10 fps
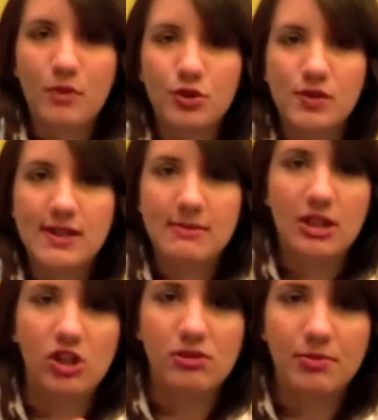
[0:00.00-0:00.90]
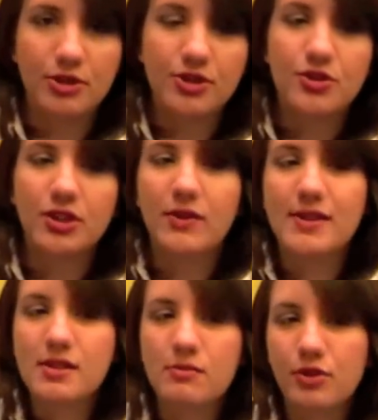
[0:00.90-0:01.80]
molto simili come prodotti solo che
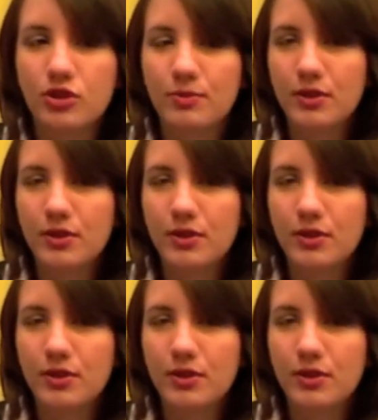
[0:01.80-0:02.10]
questo è un potto